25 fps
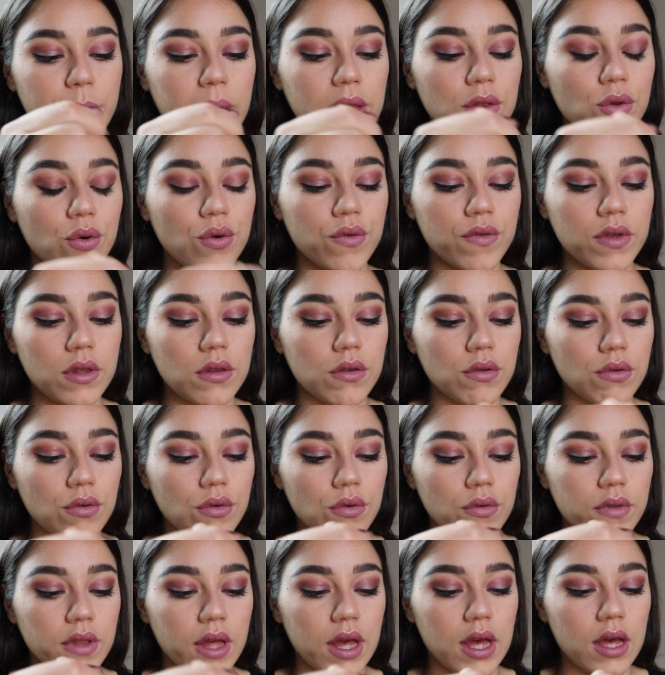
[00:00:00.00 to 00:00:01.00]
pas trop vite donc
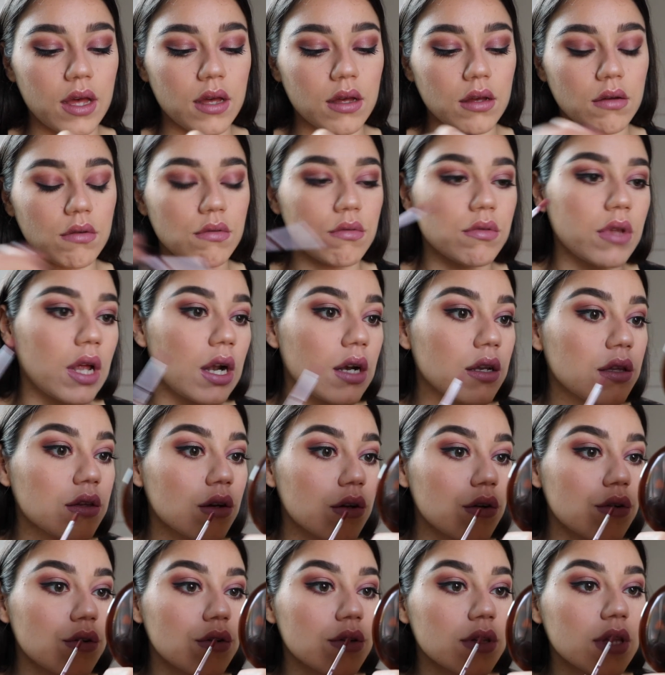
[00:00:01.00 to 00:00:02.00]
on a, le
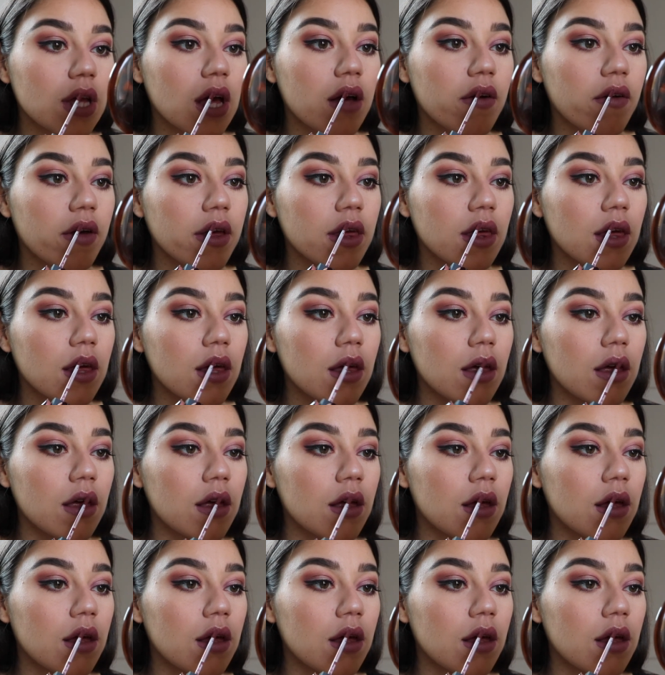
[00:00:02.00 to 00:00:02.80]
temps de le travailler.